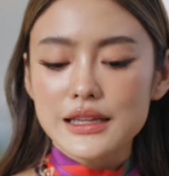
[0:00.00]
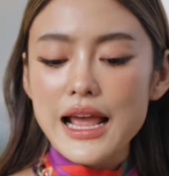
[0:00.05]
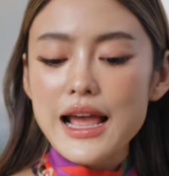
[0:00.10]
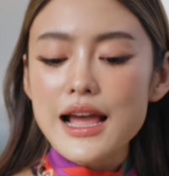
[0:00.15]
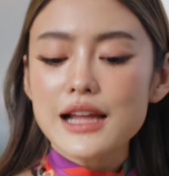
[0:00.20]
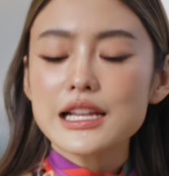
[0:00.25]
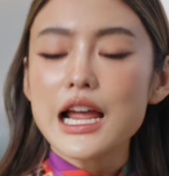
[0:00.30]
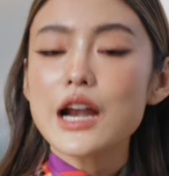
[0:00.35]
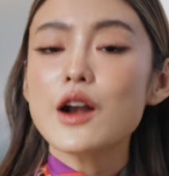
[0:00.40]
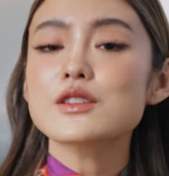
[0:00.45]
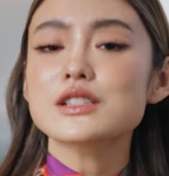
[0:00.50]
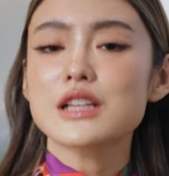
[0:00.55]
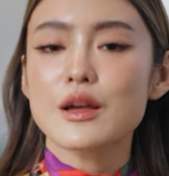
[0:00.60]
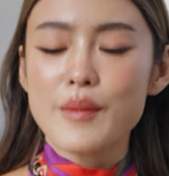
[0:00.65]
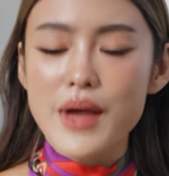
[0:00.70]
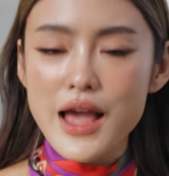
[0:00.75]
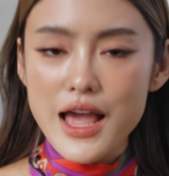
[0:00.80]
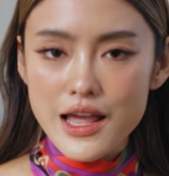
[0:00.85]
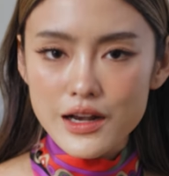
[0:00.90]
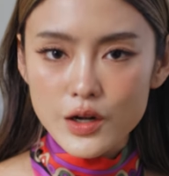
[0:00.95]
ถ้าถ้าเราสา
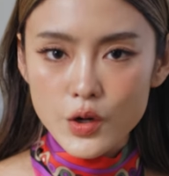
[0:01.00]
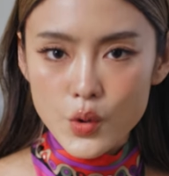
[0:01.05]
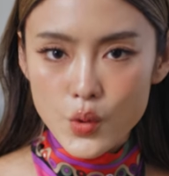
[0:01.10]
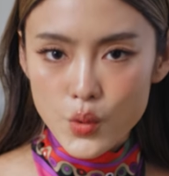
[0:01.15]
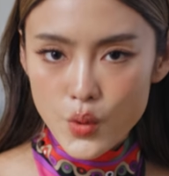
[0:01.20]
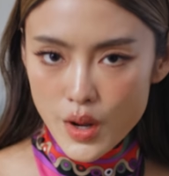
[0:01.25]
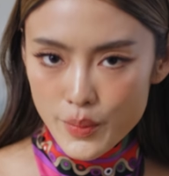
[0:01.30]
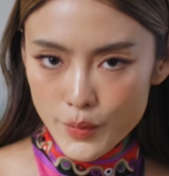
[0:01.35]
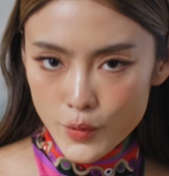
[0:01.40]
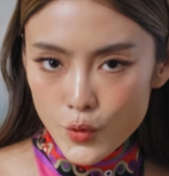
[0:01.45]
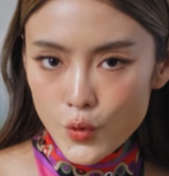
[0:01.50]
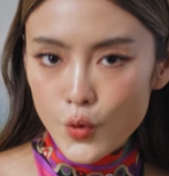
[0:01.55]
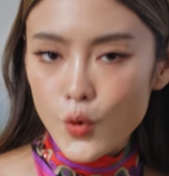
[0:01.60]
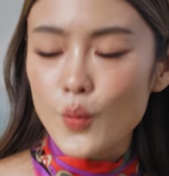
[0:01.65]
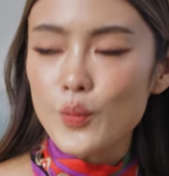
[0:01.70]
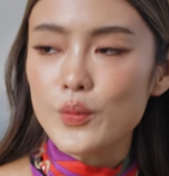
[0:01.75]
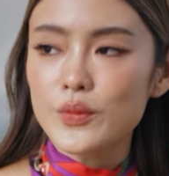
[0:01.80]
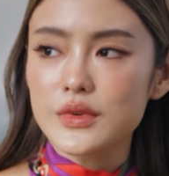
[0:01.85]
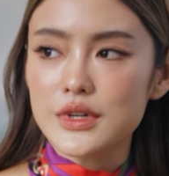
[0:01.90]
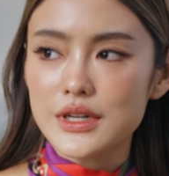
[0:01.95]
มารถควบคุ
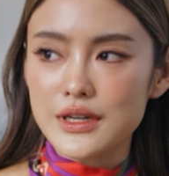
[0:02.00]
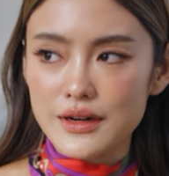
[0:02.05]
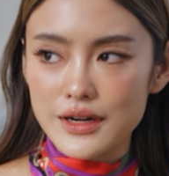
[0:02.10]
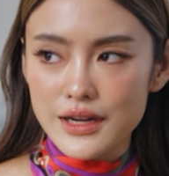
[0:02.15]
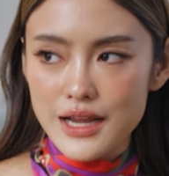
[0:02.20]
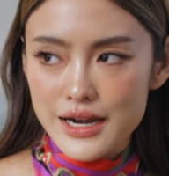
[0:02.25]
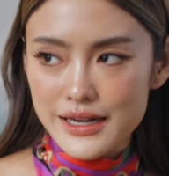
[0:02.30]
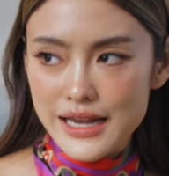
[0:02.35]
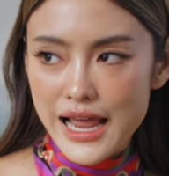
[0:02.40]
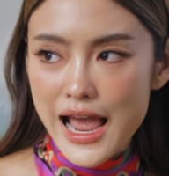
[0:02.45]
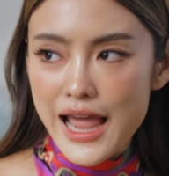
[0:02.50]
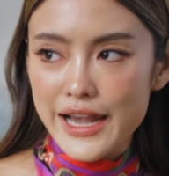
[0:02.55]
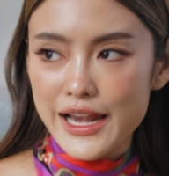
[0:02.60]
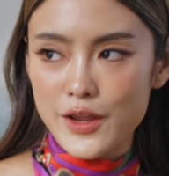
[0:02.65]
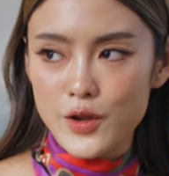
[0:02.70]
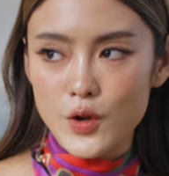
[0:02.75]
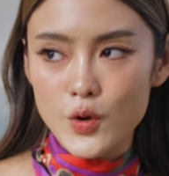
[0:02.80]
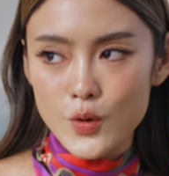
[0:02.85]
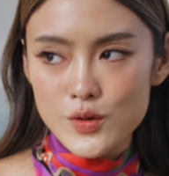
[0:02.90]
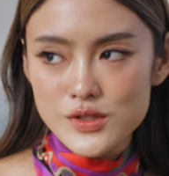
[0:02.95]
มหรือเลือกได้เนี่
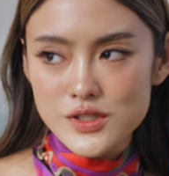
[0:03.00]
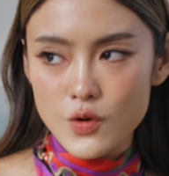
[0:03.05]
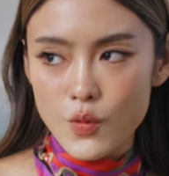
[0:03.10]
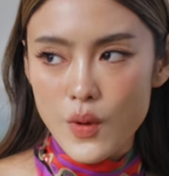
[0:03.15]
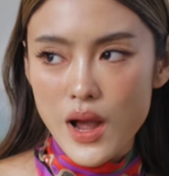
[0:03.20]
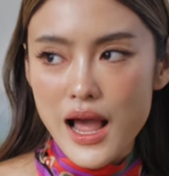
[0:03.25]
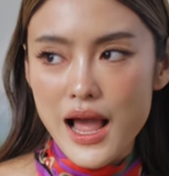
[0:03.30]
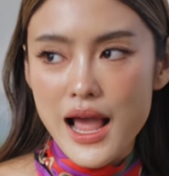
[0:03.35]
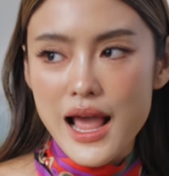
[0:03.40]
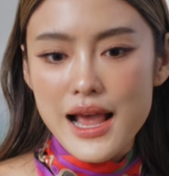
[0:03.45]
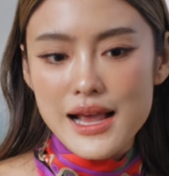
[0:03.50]
ยโยรู้สึกว่า